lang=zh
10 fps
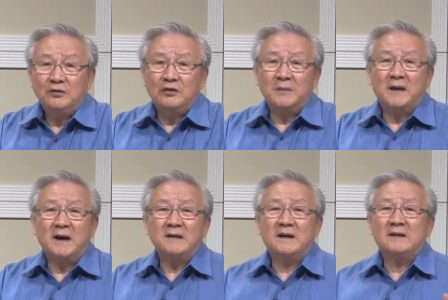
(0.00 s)
所以我们
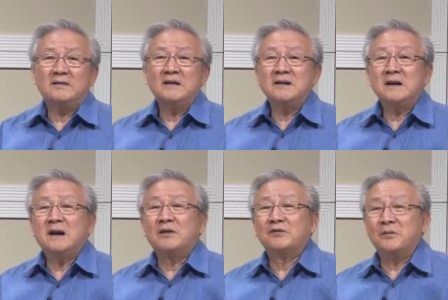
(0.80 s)
看见了圣经
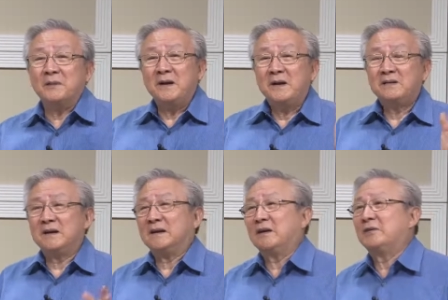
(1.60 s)
告诉我们，
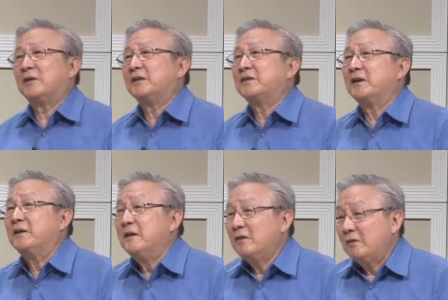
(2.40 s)
上帝的创造，
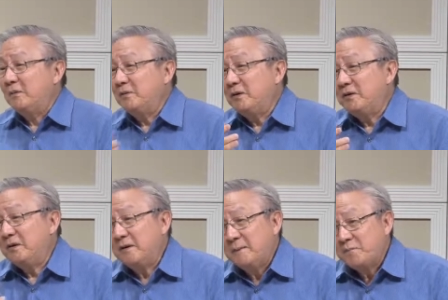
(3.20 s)
我们对这
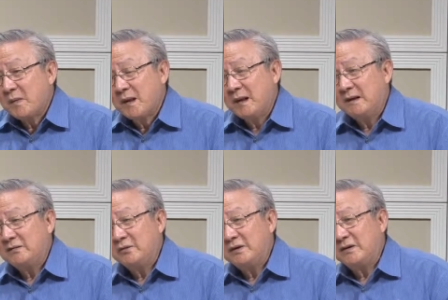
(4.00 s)
个，呃，
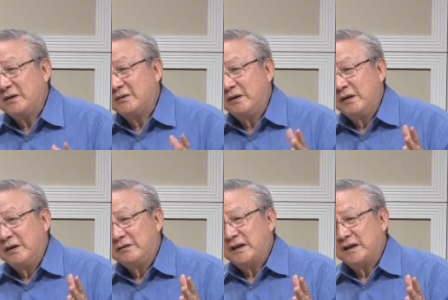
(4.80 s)
对这个
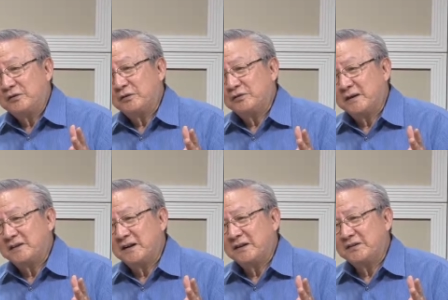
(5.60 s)
上帝所创
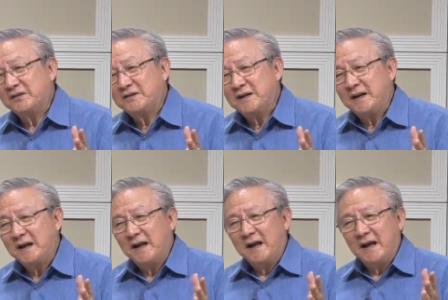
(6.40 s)
造这个世界
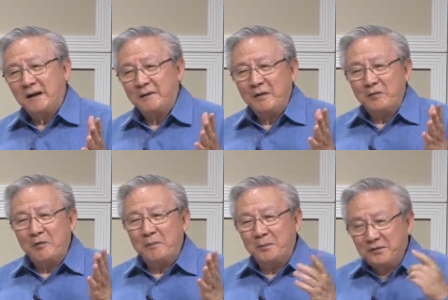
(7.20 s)
啊，
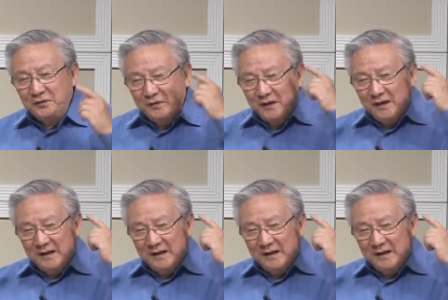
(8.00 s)
我们不是。